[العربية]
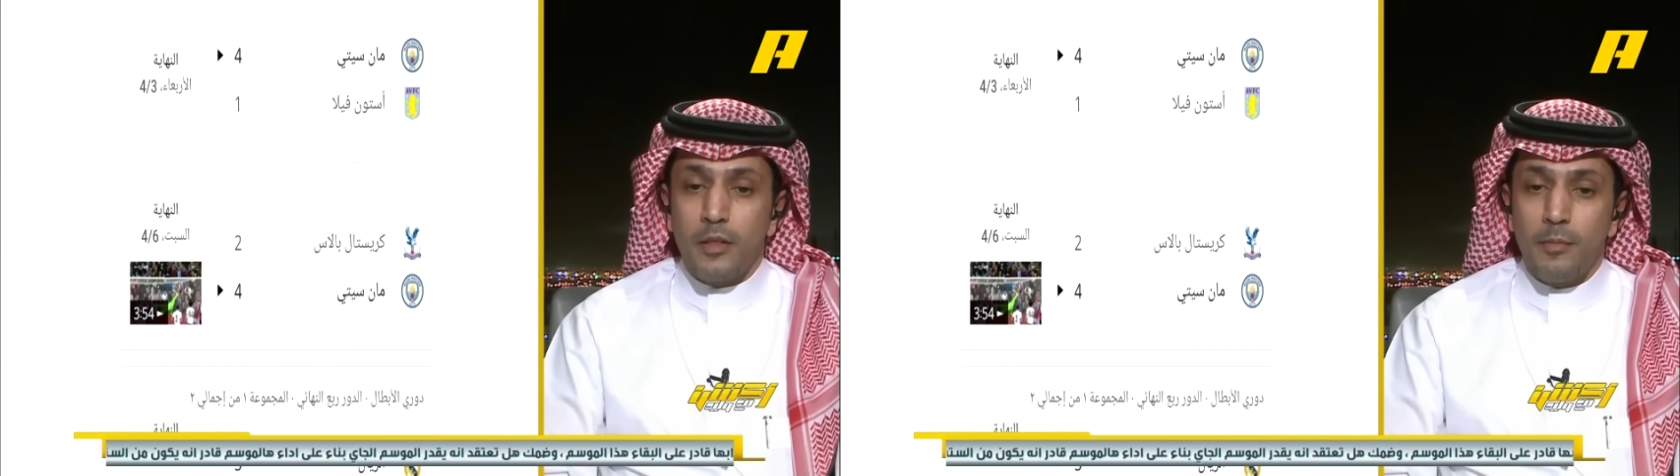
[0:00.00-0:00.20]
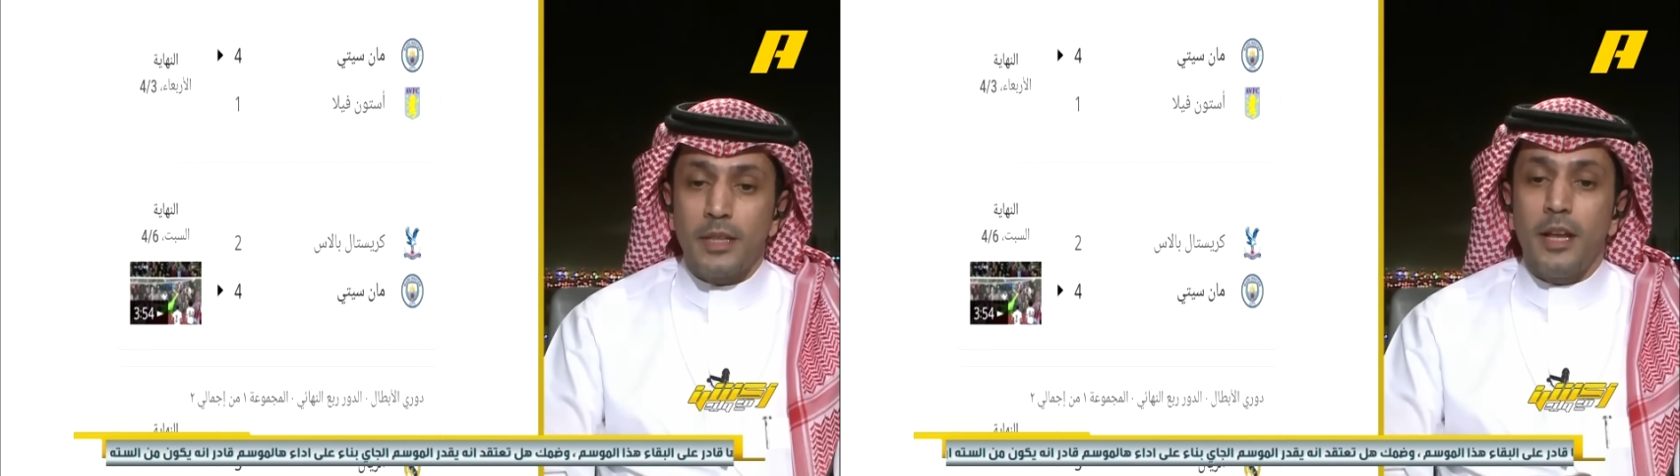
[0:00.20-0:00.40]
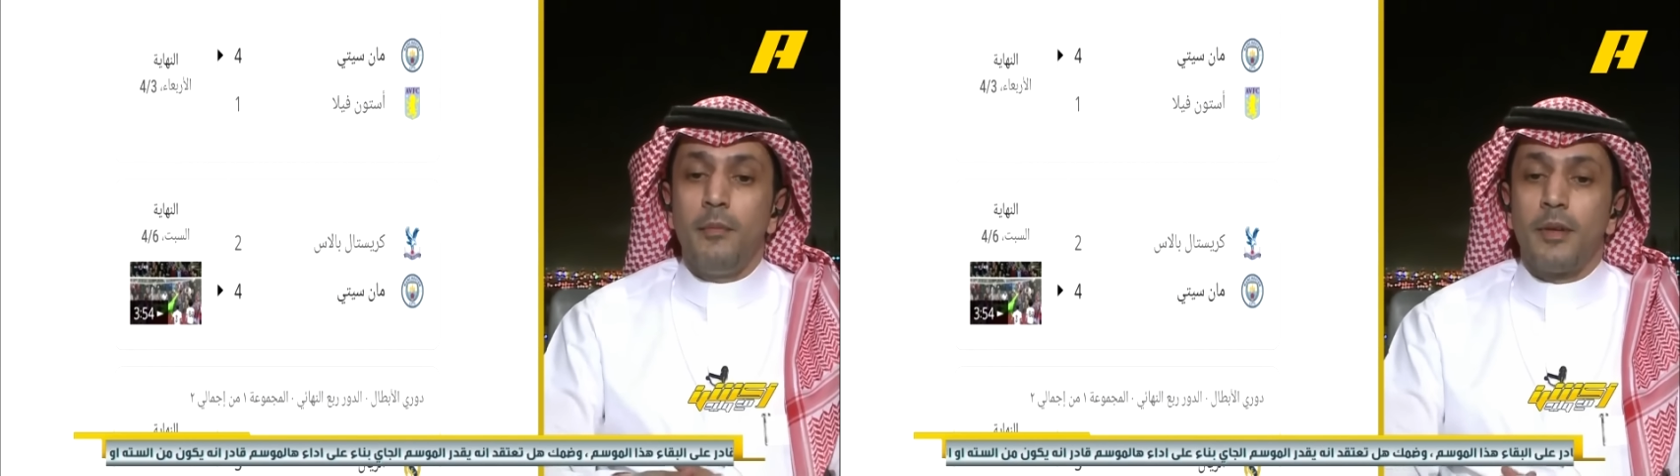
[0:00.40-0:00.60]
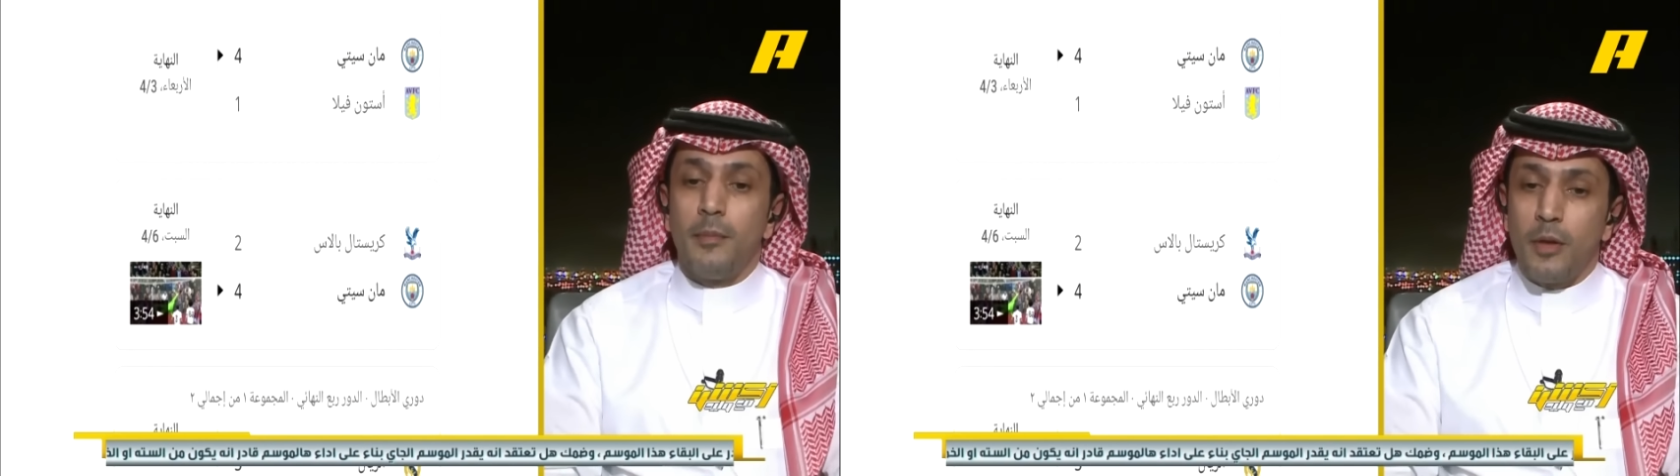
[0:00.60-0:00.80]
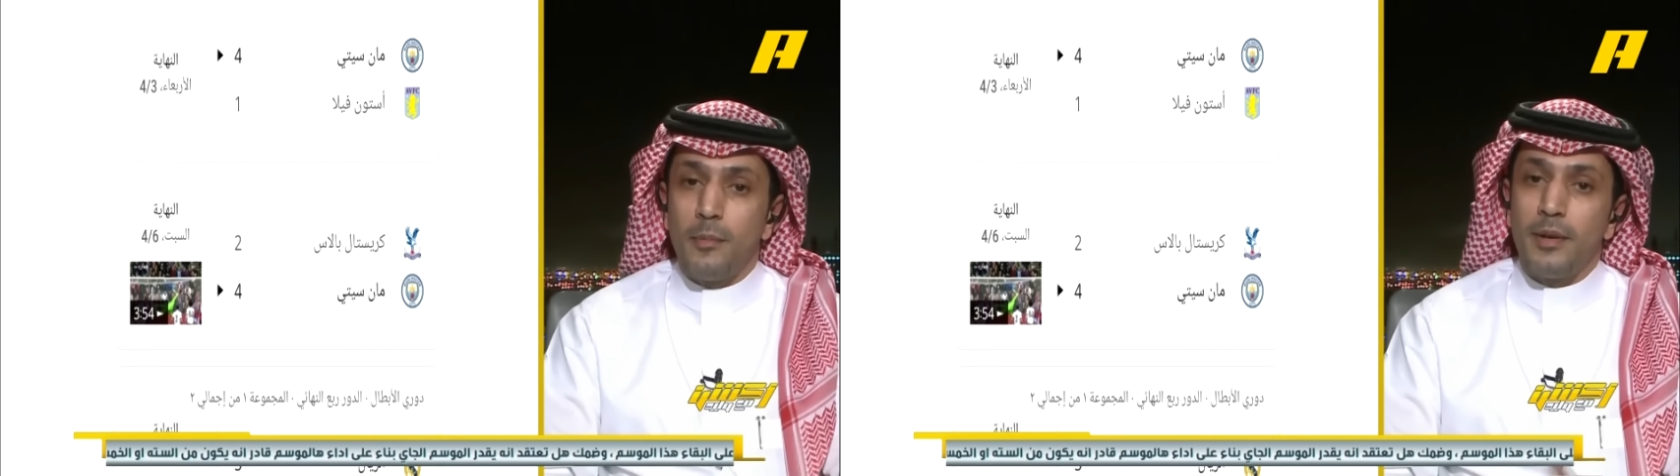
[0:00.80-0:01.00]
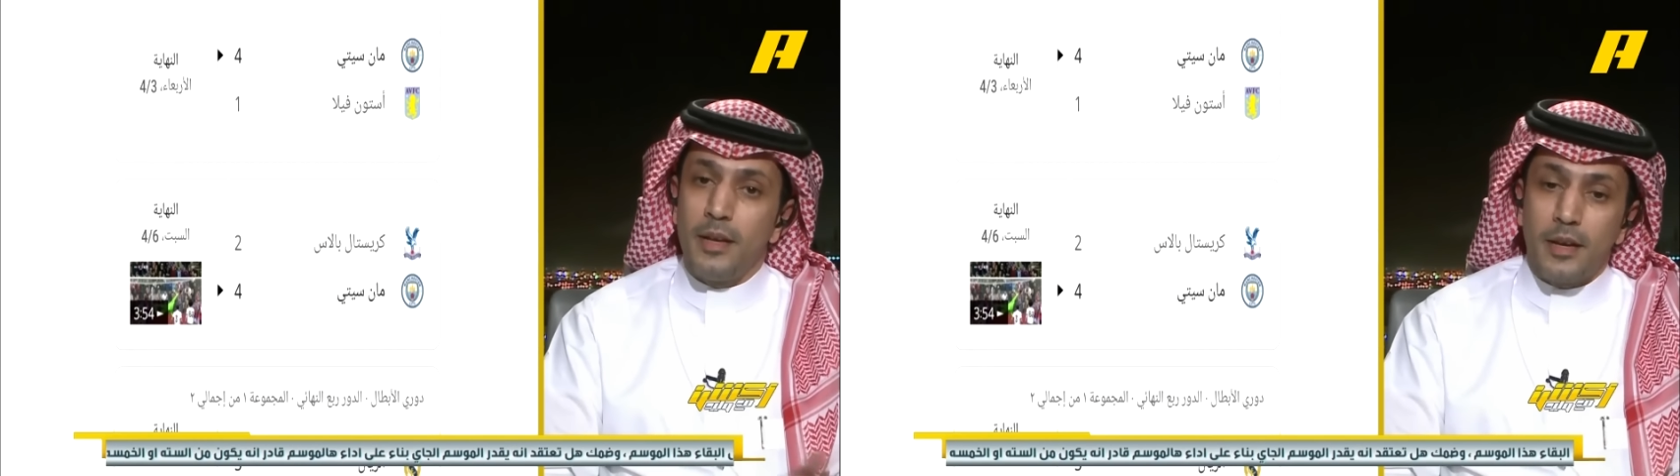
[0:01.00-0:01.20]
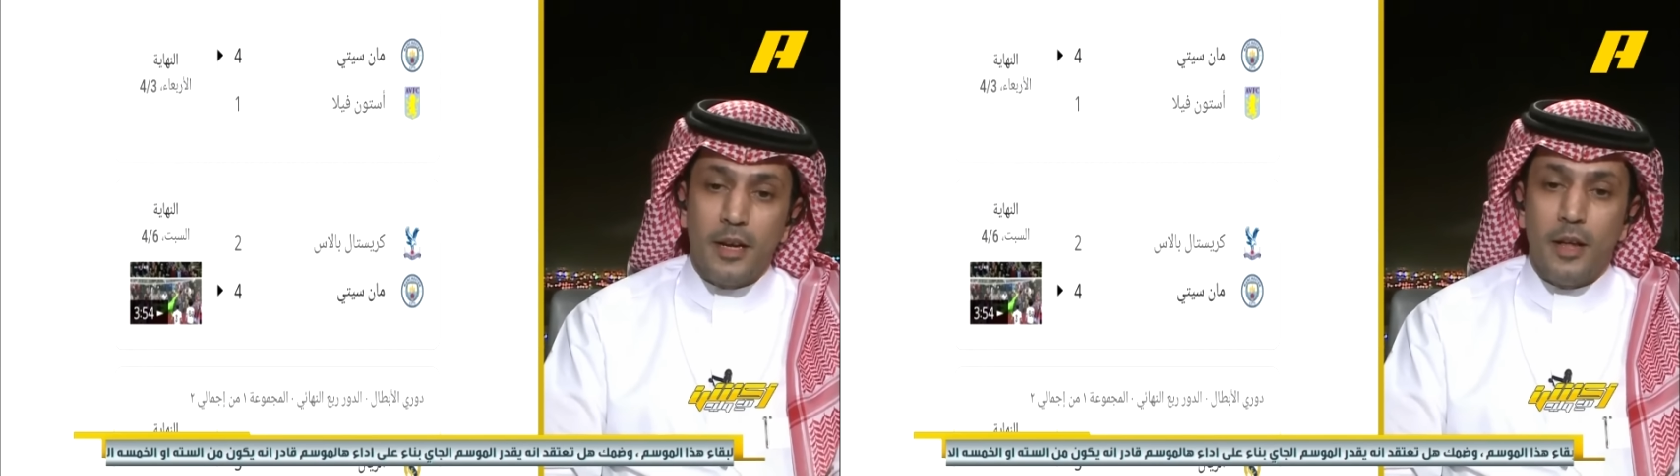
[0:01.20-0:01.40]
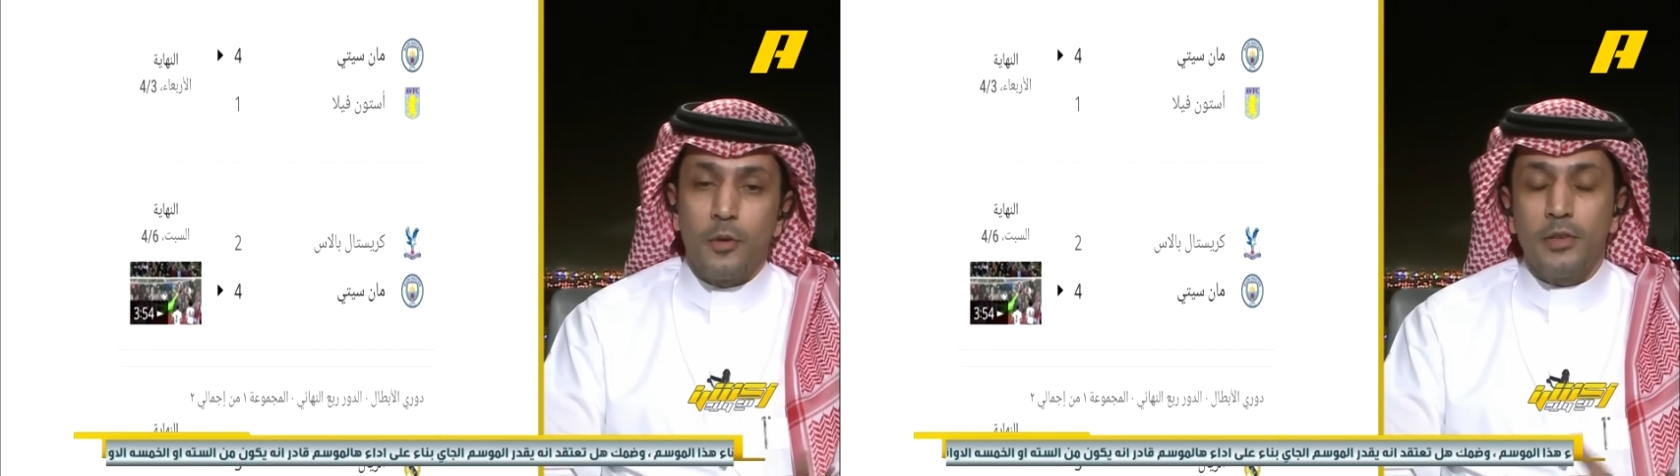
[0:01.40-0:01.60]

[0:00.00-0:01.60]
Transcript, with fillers: ثم طلع من ابو ظبي للرياض